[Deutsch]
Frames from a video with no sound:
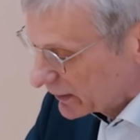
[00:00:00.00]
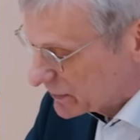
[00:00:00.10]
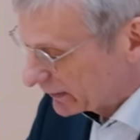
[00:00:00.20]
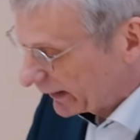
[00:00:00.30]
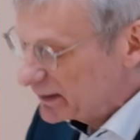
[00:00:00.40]

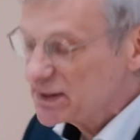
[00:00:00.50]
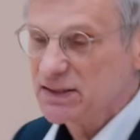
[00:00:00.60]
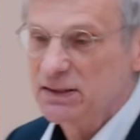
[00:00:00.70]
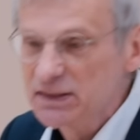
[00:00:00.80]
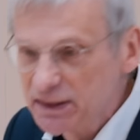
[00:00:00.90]
zur
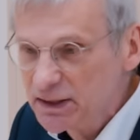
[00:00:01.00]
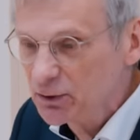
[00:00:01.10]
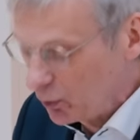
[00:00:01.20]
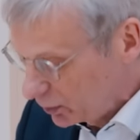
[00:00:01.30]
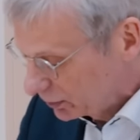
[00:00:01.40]

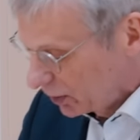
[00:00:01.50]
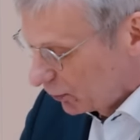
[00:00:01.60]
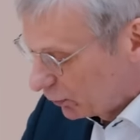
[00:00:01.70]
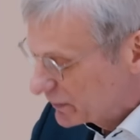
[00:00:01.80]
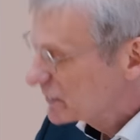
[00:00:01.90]
Grenzsicherung
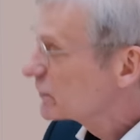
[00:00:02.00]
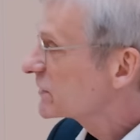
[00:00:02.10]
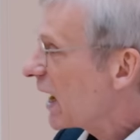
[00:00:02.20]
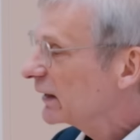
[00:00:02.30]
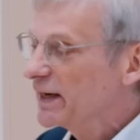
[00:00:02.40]
und zu
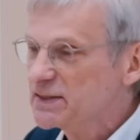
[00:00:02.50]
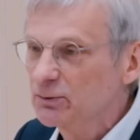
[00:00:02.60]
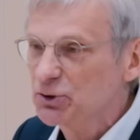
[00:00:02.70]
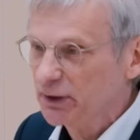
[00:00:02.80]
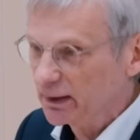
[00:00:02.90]

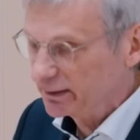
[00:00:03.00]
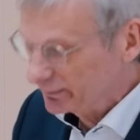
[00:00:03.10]
Sachleistung statt